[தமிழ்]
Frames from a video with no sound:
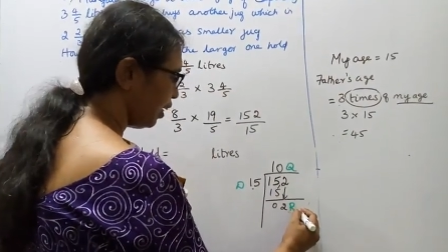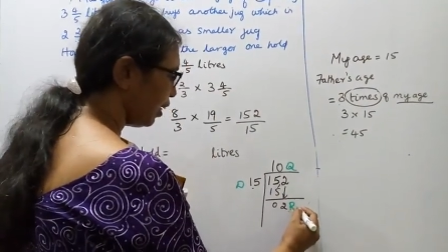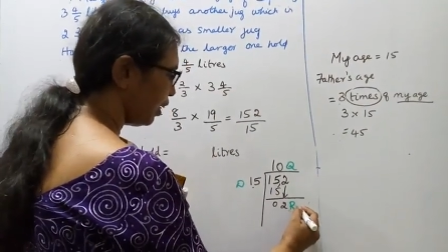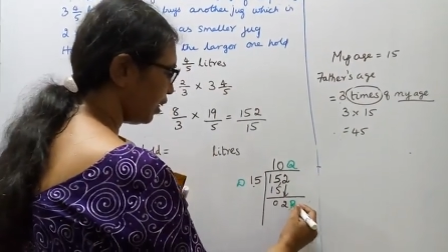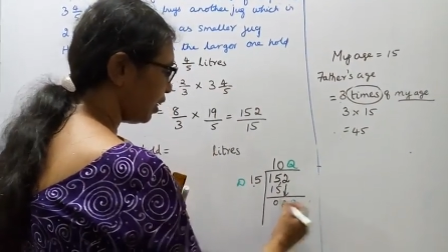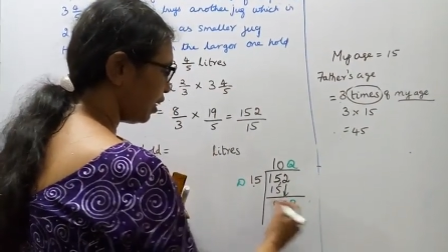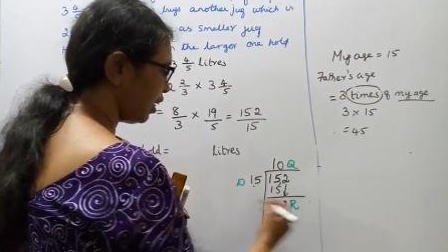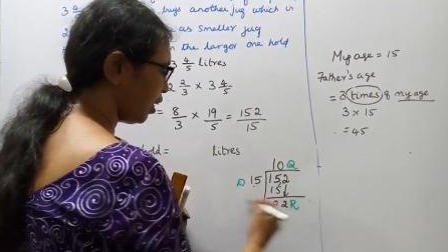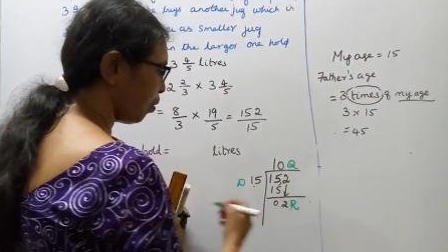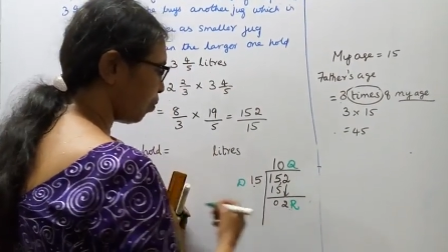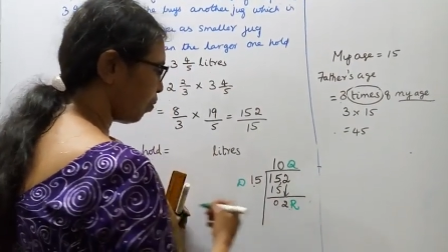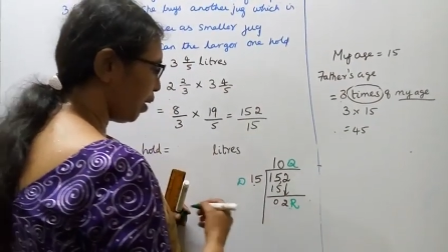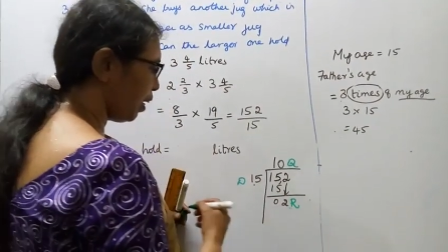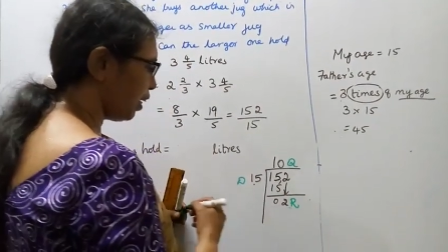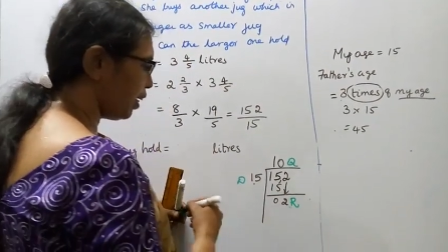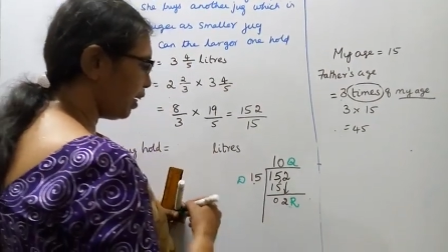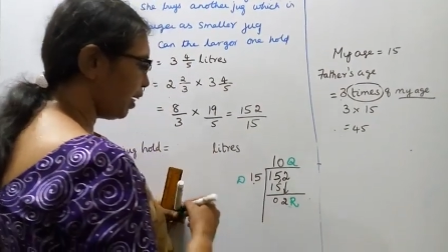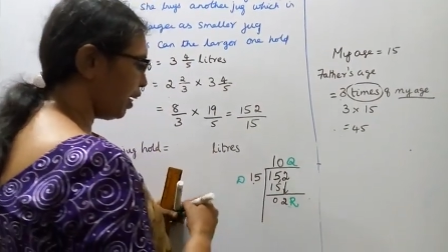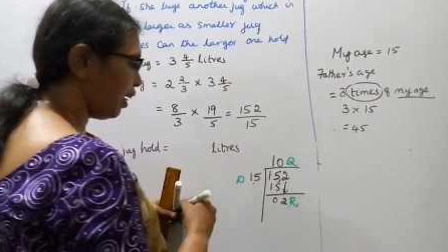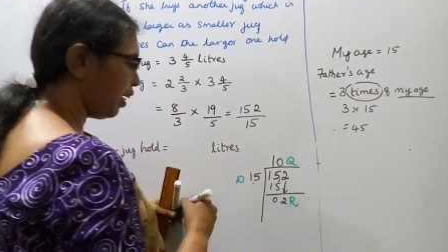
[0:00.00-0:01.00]
இது
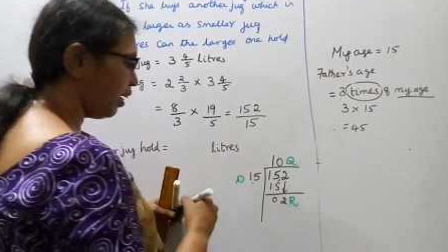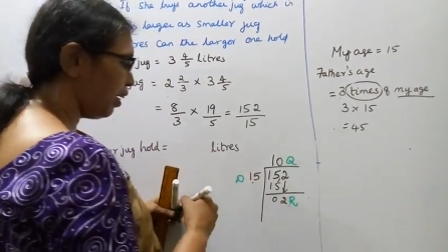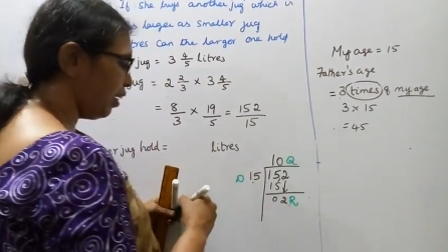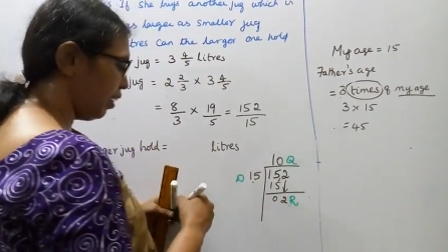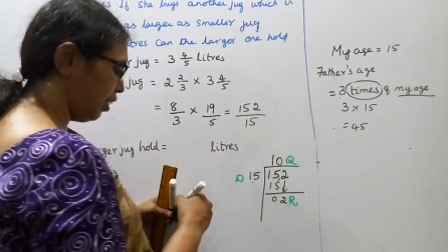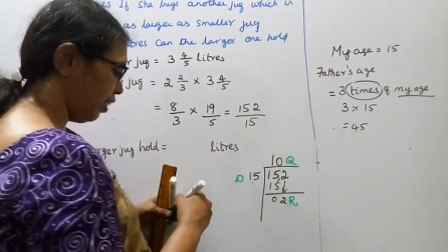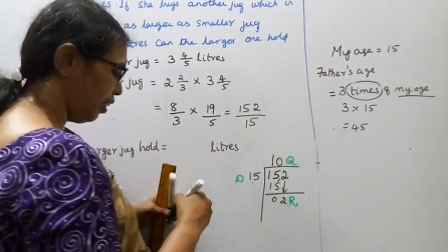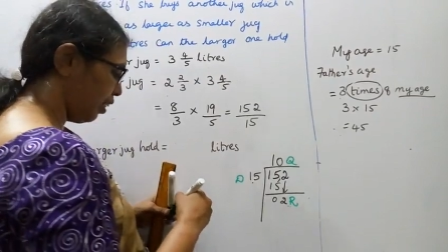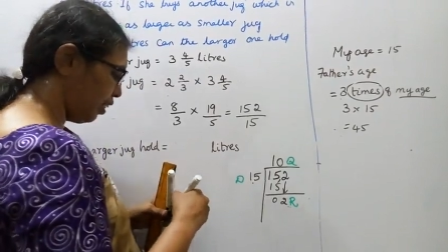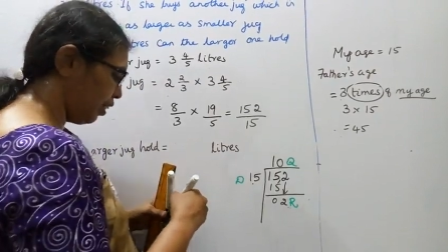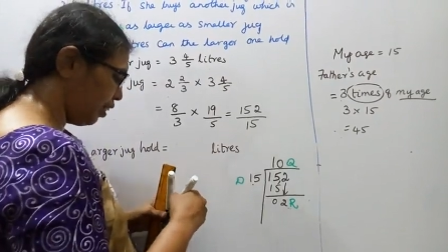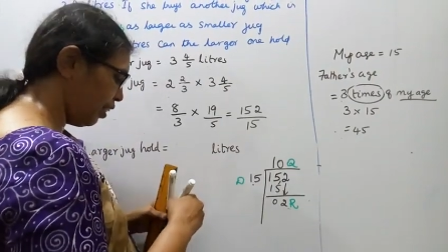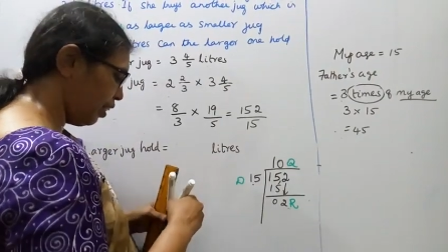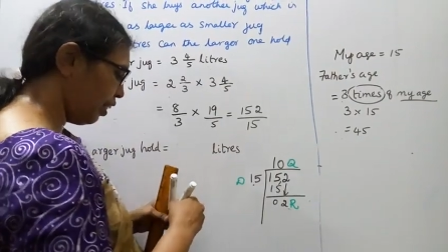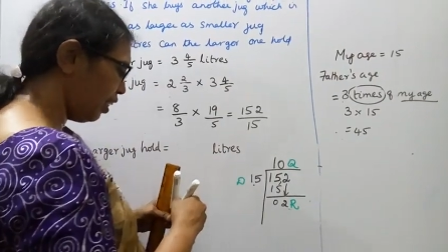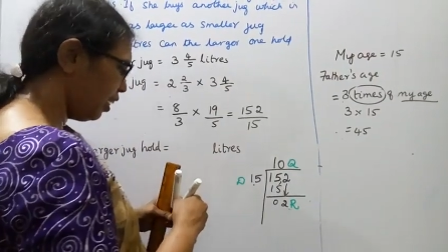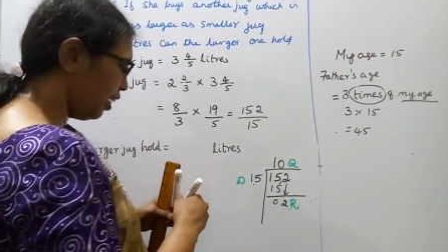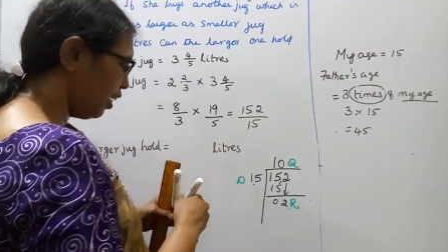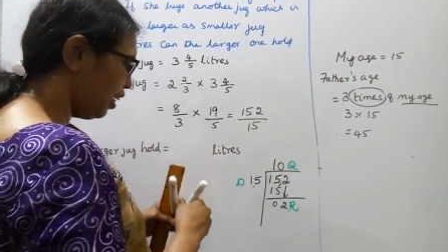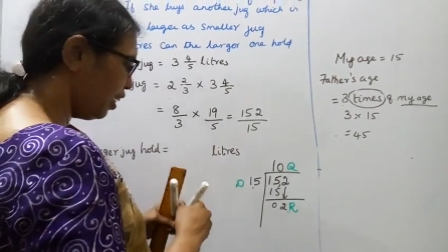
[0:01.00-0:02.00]
ரிமைண்டர் இது
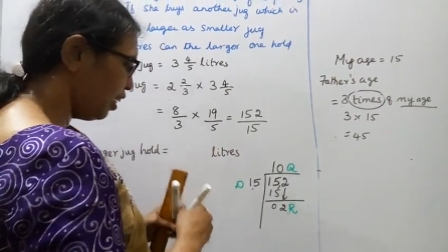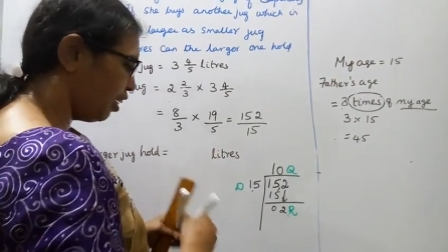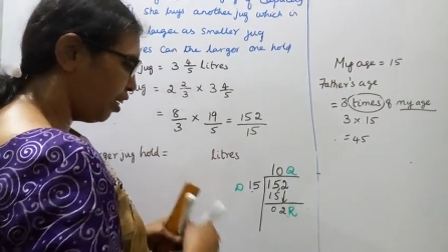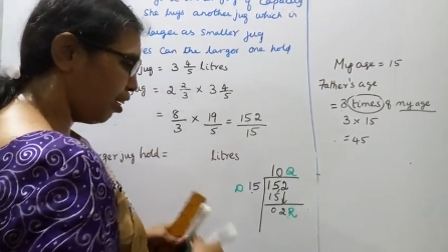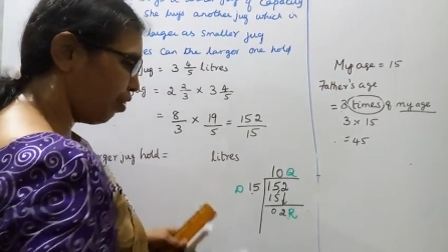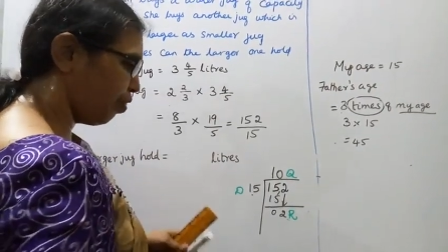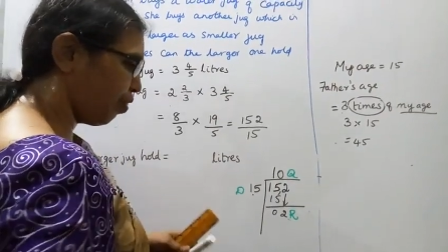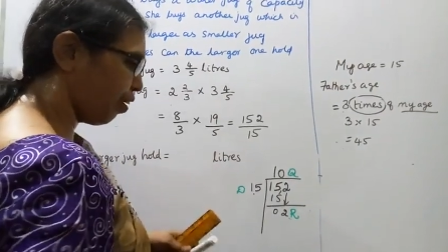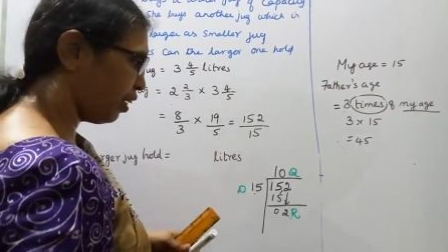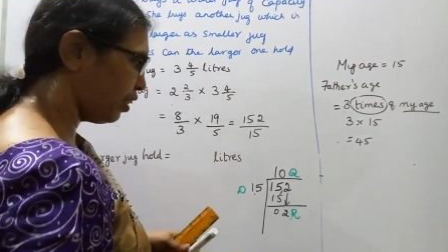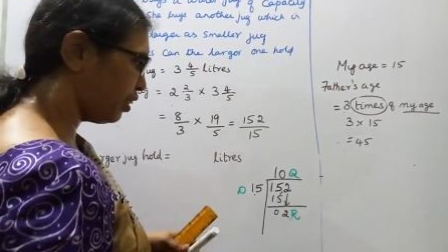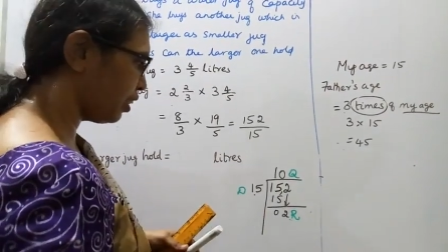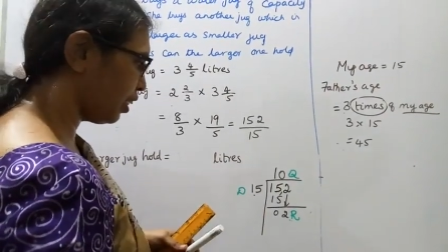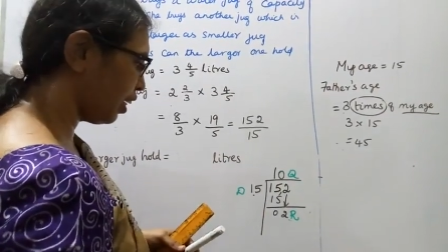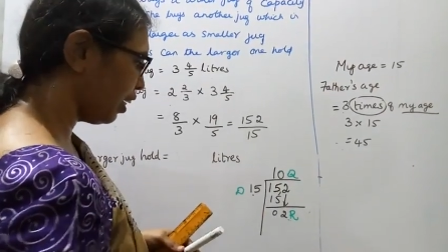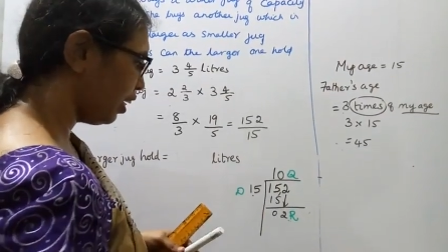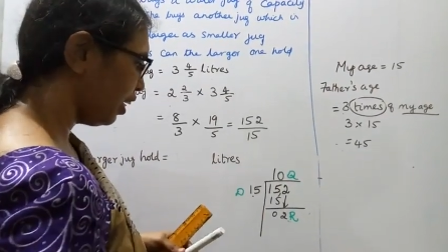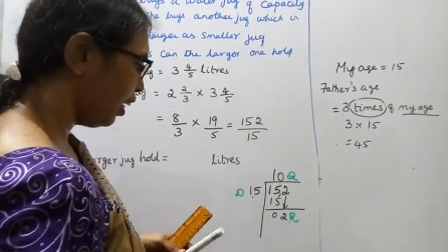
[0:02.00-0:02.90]
டிவைசர்